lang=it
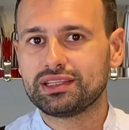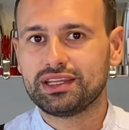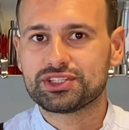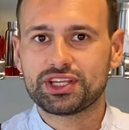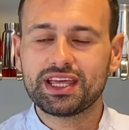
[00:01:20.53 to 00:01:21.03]
in
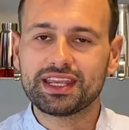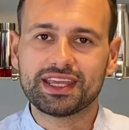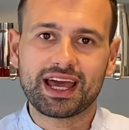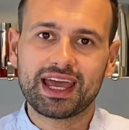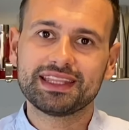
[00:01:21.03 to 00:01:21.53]

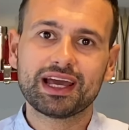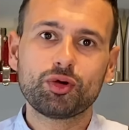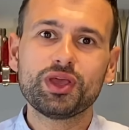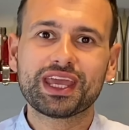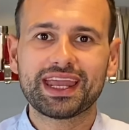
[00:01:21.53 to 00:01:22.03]
ingegneria e da
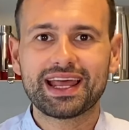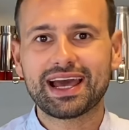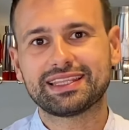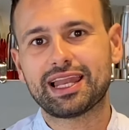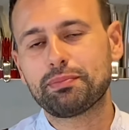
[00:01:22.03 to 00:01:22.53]
qui che è
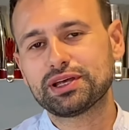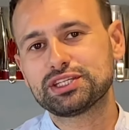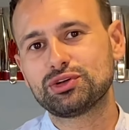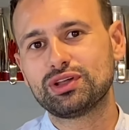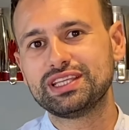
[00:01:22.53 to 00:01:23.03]
nata la
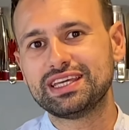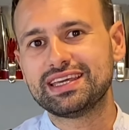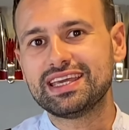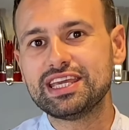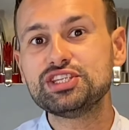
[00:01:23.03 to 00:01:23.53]
passione di
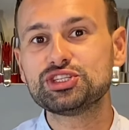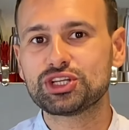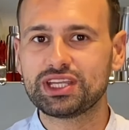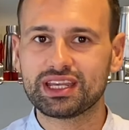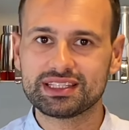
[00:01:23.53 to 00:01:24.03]

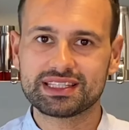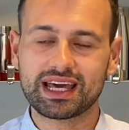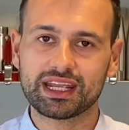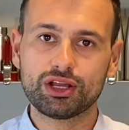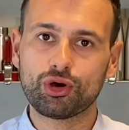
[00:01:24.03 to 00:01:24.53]

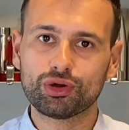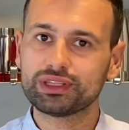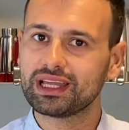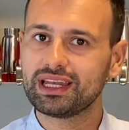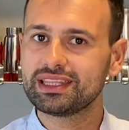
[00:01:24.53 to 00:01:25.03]
ingegnerizzare i cocktail,